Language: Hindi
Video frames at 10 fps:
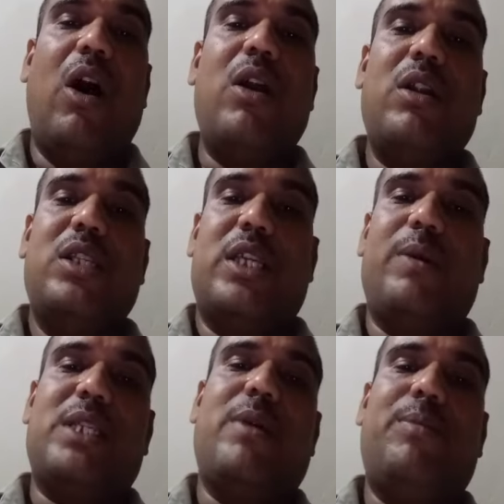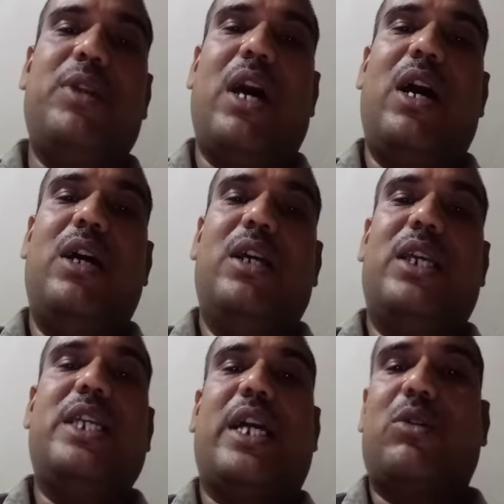और सेवा समाप्त ना
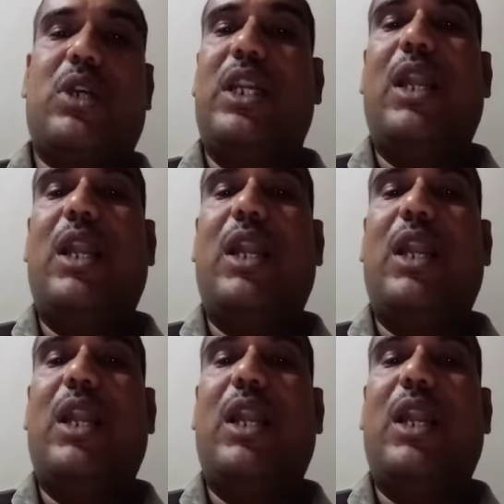की जाकर उसका